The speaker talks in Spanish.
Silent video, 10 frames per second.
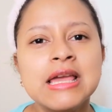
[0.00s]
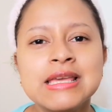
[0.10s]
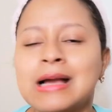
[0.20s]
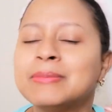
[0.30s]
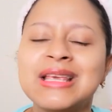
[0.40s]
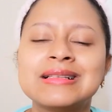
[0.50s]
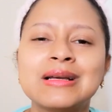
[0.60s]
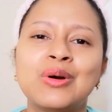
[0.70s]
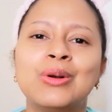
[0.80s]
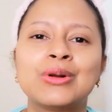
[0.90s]
Y a mí
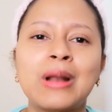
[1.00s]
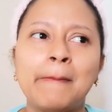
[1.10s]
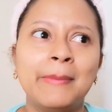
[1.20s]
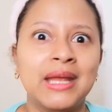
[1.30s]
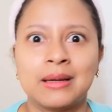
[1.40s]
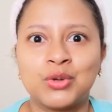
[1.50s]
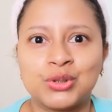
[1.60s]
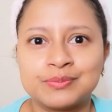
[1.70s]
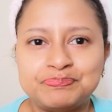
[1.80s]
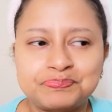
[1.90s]
ese color me
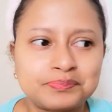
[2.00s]
enamoró.